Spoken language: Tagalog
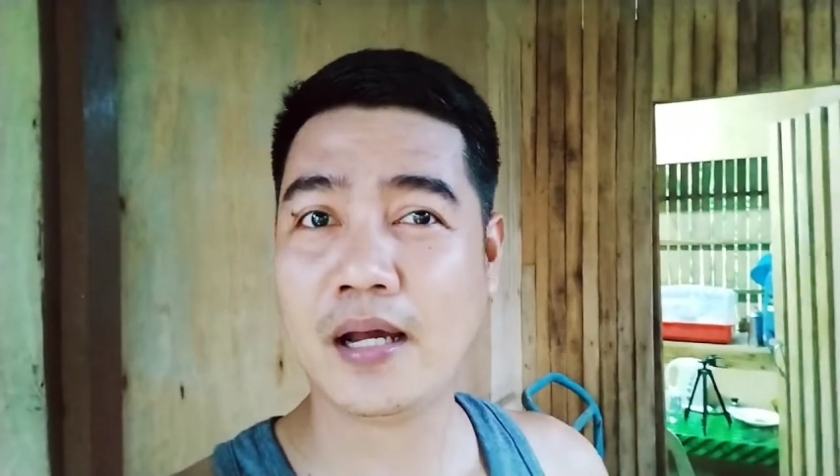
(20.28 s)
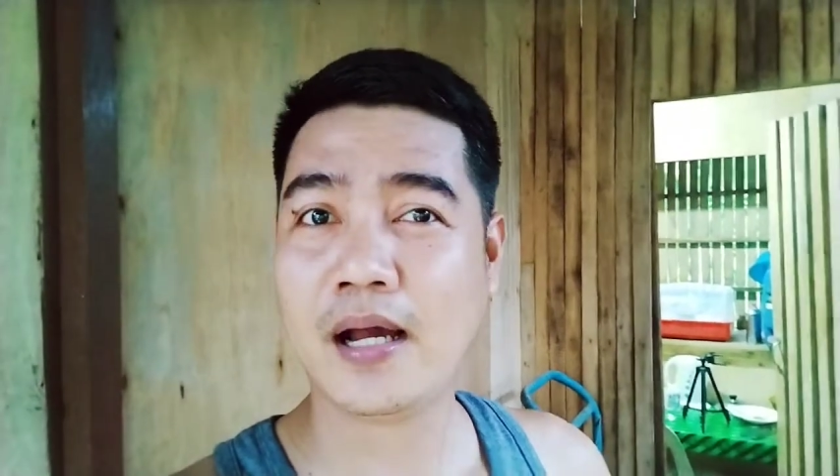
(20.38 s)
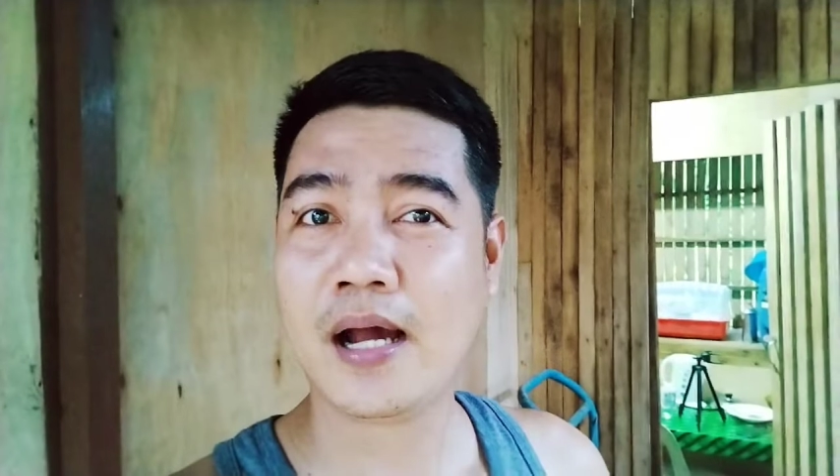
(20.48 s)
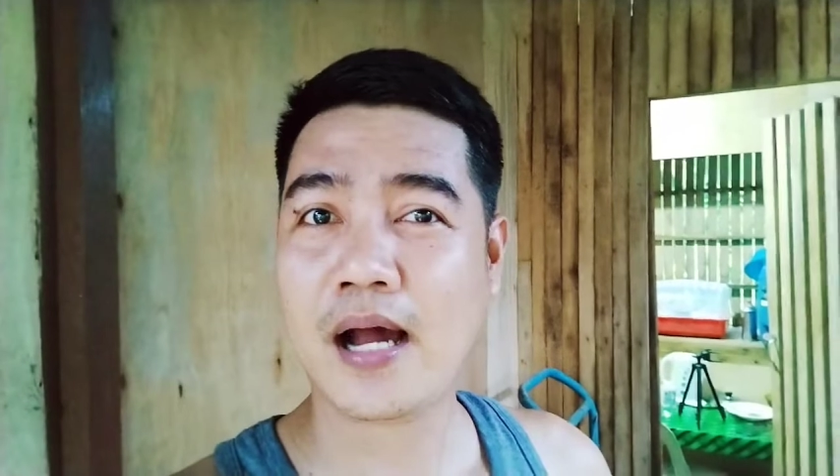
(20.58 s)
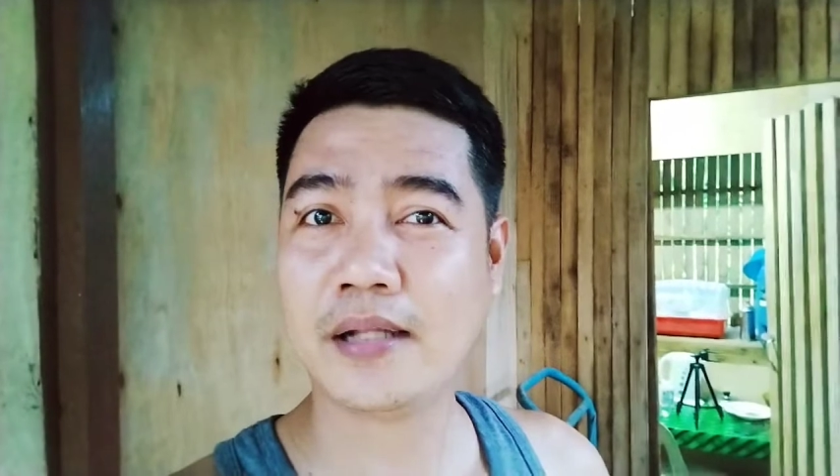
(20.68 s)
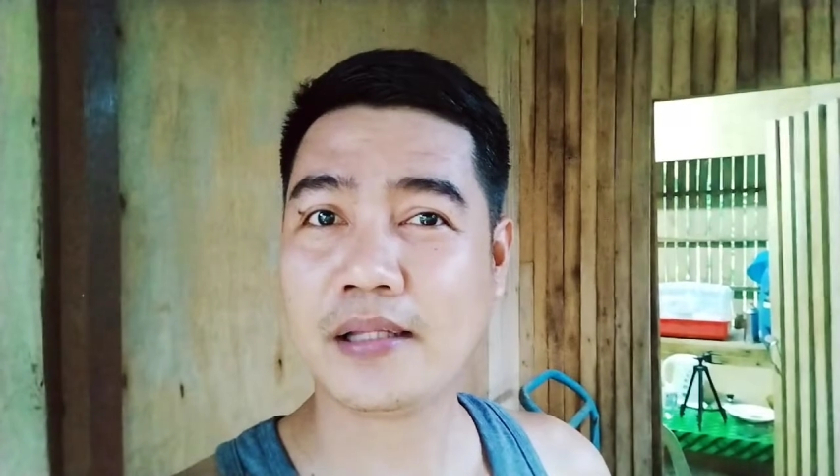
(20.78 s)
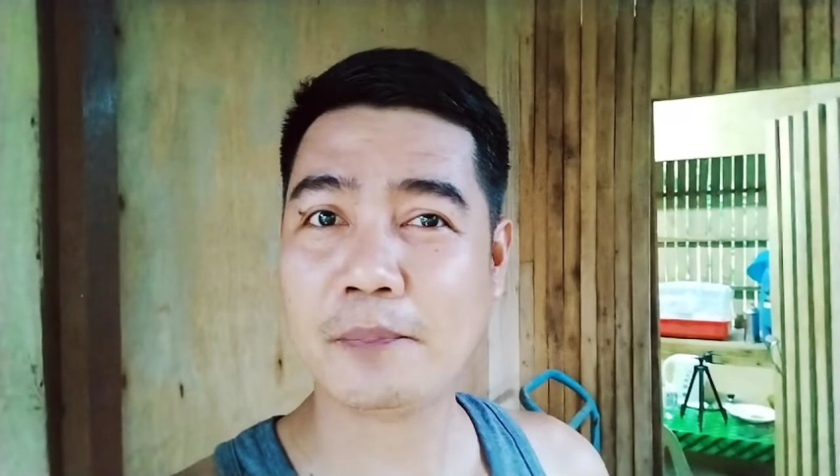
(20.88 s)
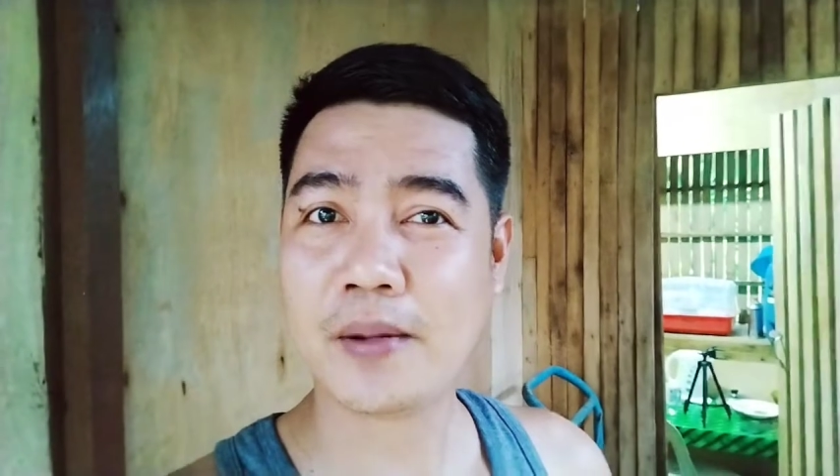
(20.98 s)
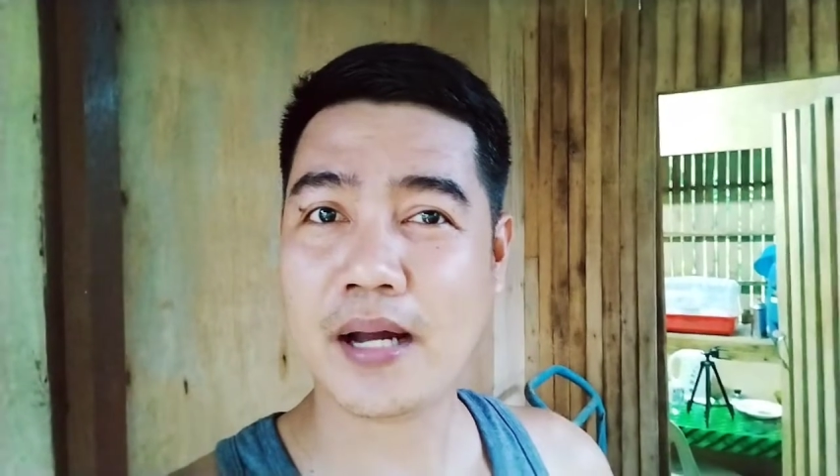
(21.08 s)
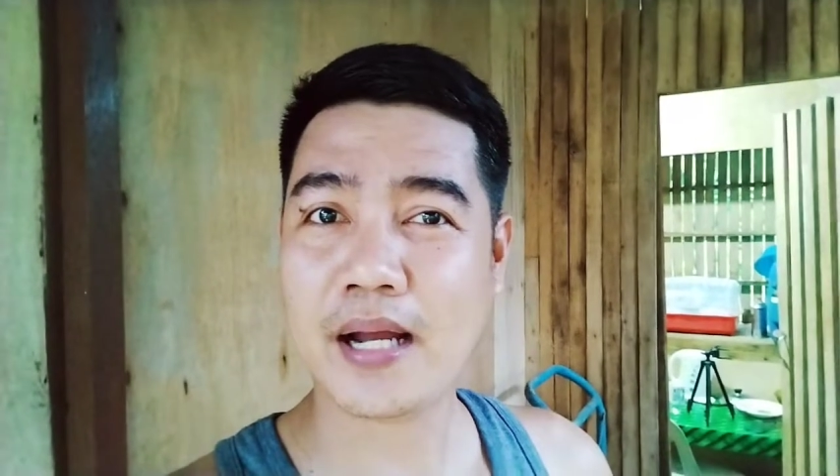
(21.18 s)
at ang
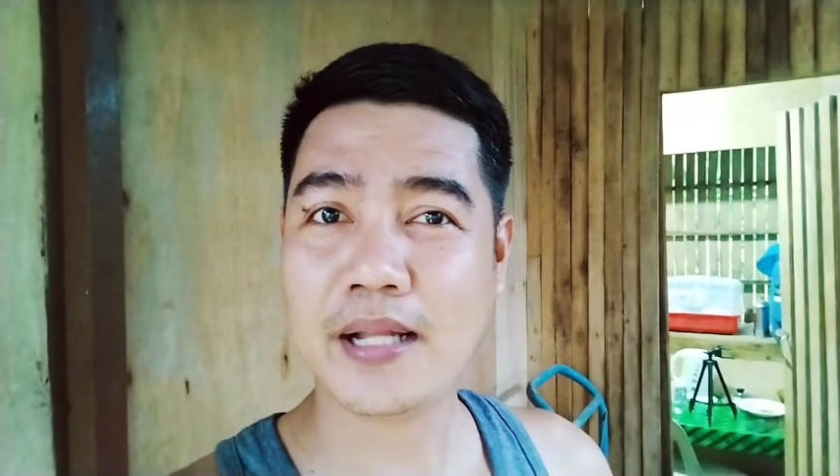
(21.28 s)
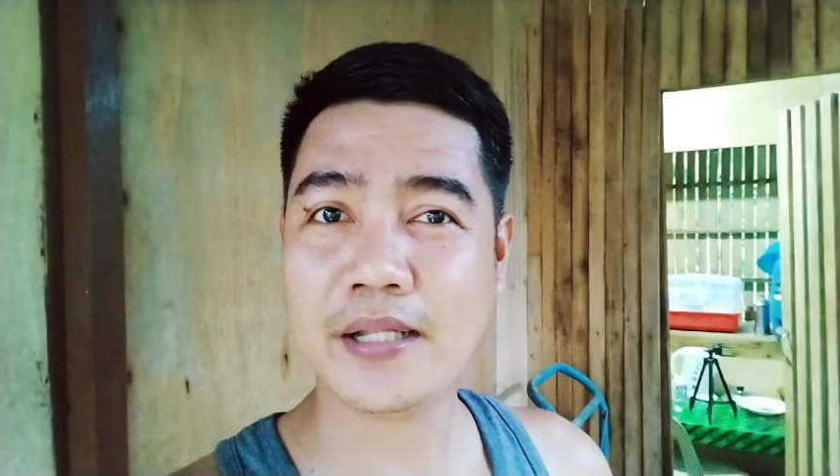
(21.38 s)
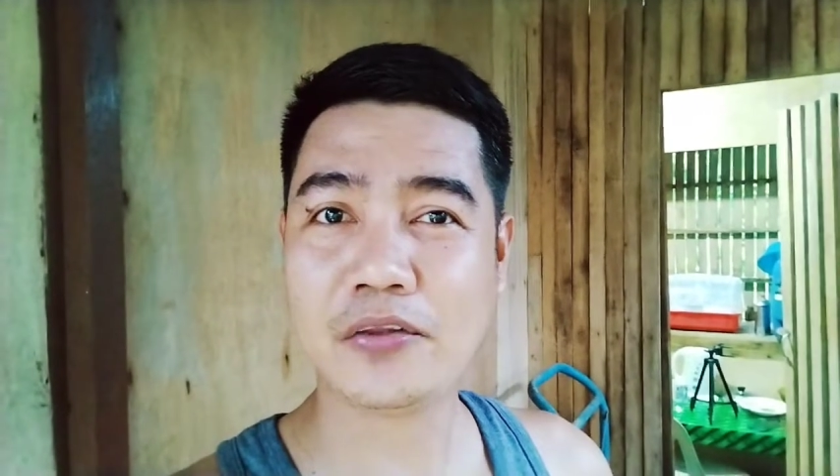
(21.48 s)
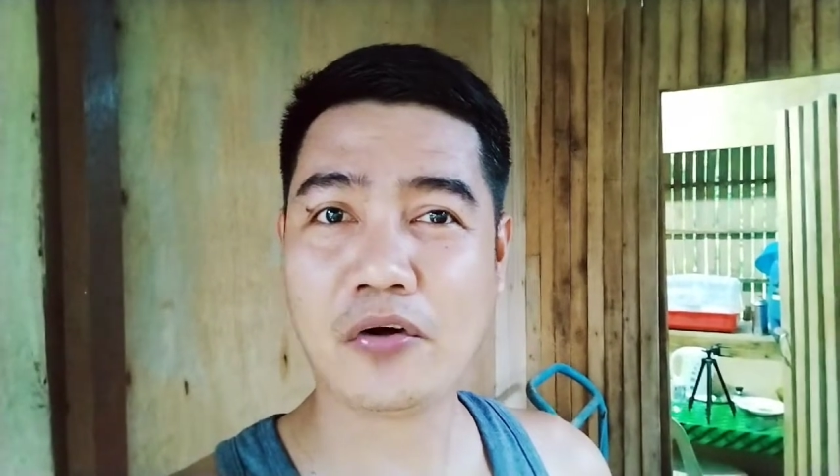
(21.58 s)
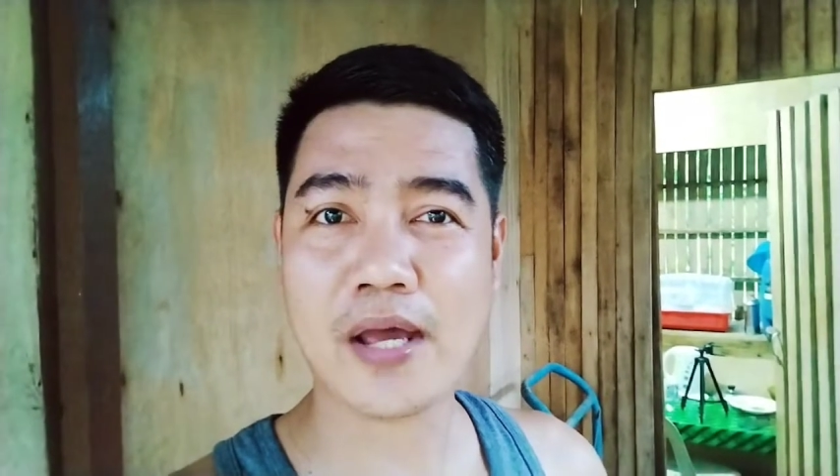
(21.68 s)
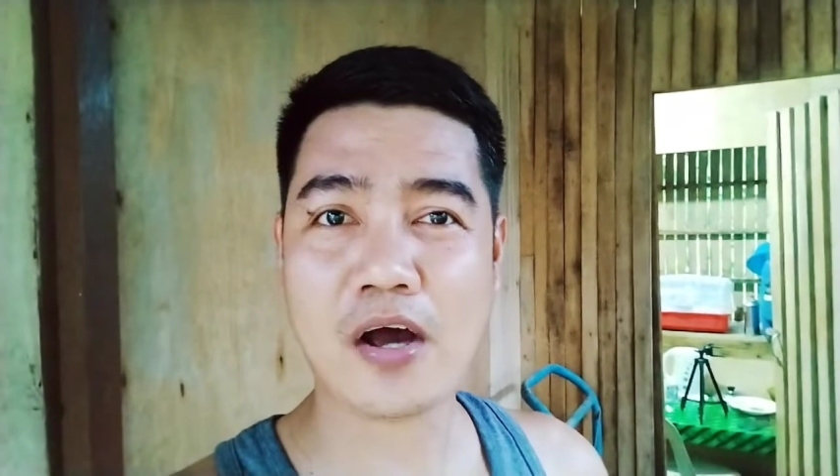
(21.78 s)
pangalan nito ay